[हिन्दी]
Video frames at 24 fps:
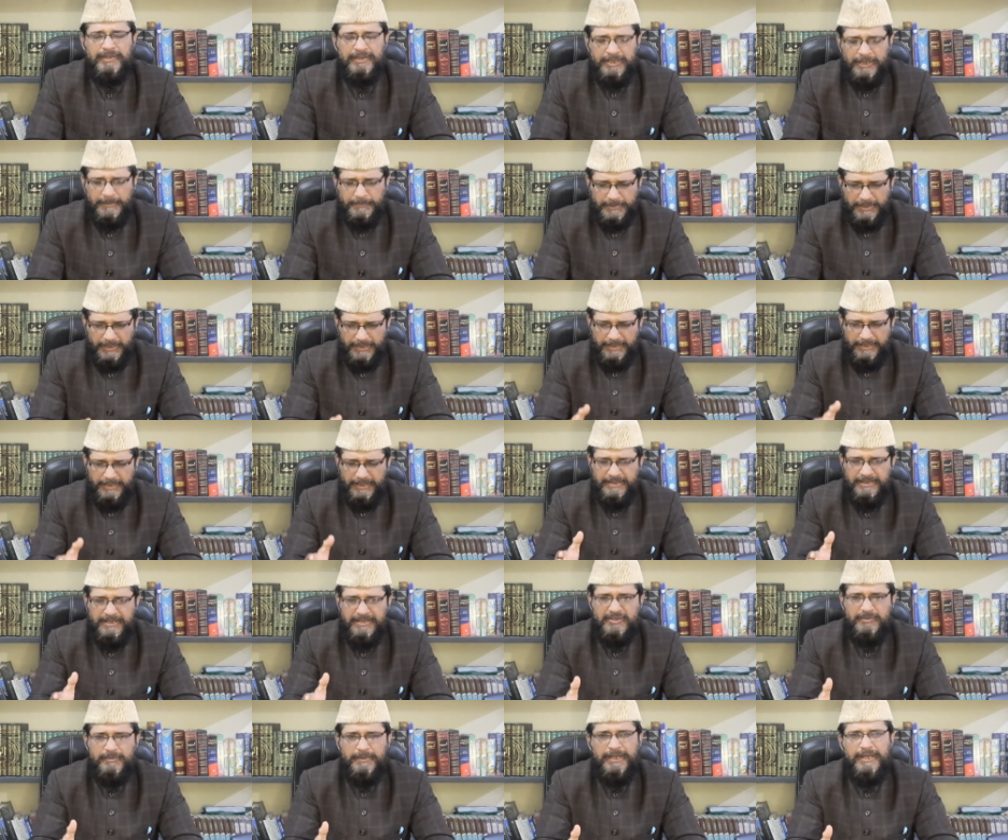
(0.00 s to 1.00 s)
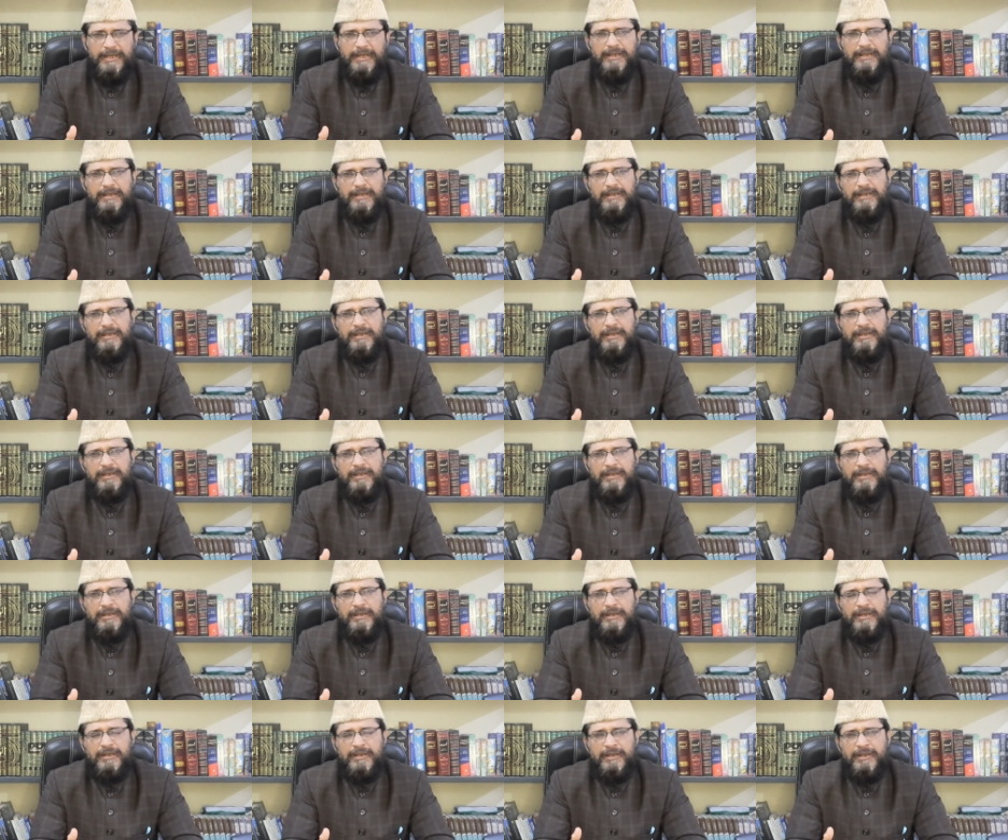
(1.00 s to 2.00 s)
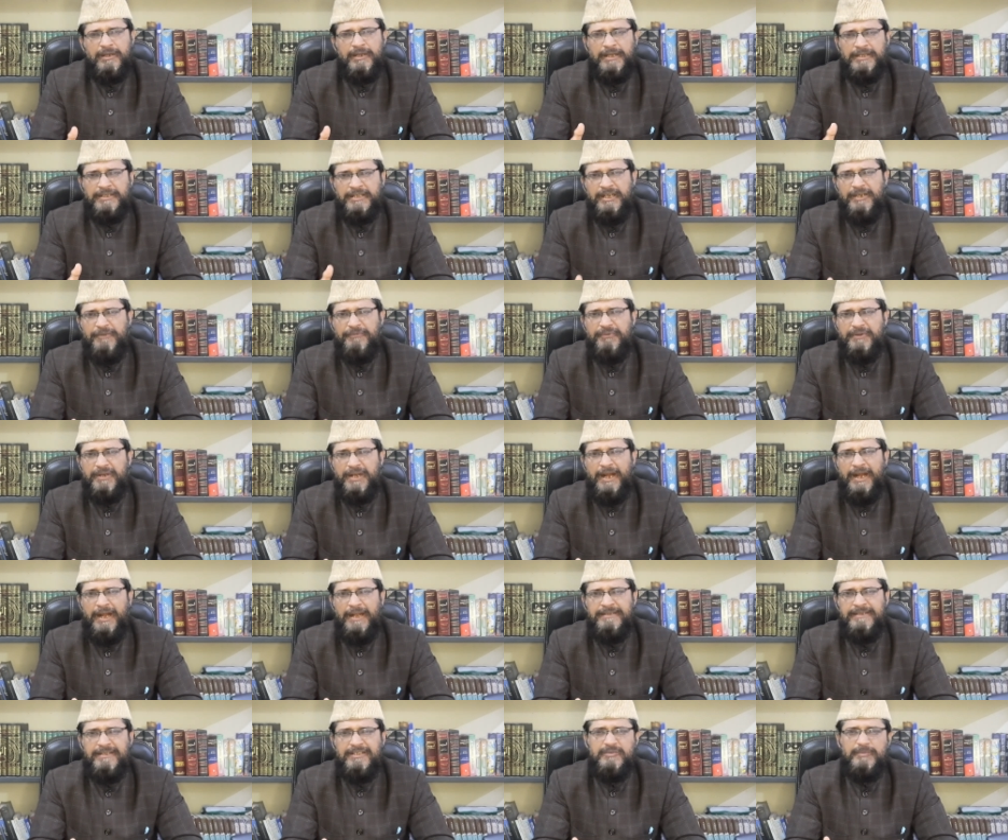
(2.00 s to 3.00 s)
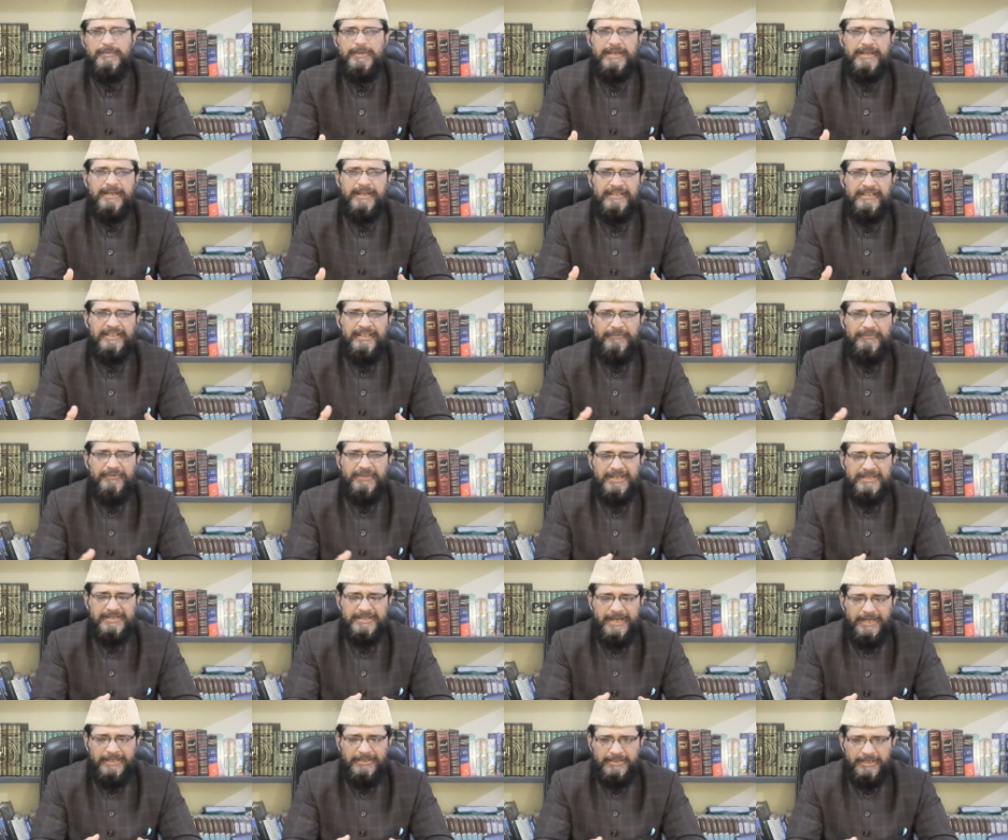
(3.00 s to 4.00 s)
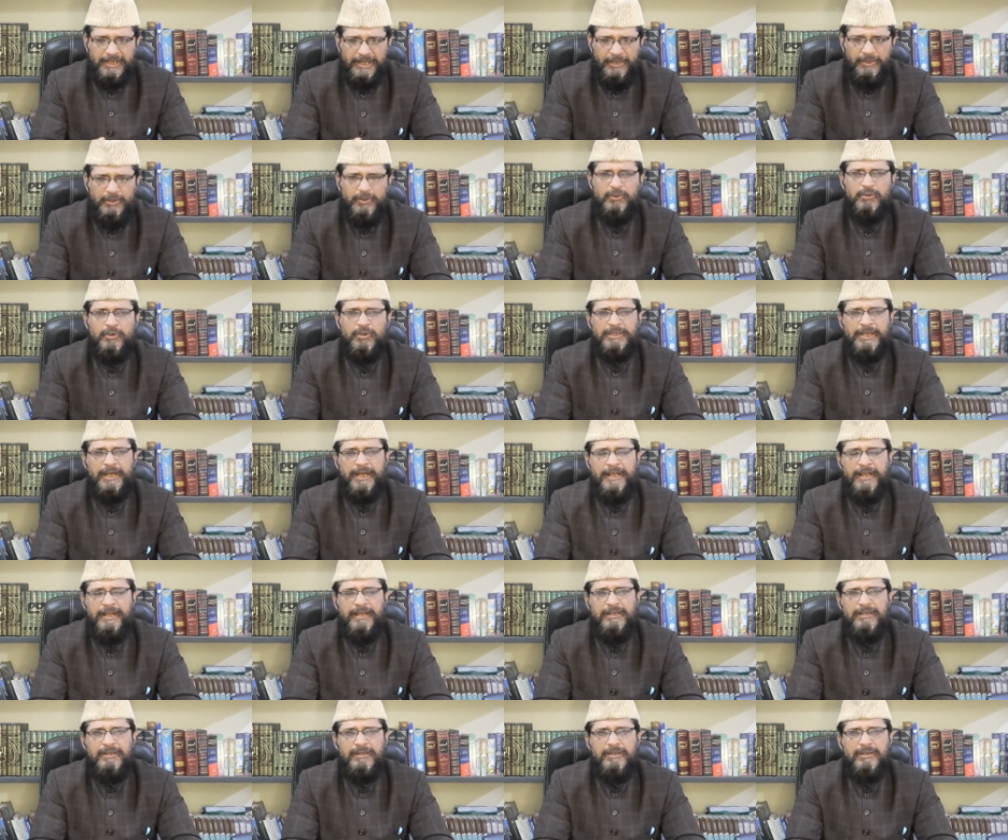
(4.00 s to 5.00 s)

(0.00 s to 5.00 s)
जब तक के जिसम लतीफ़ का जिसम कसीफ़ के साथ ताल्लुक़ होता है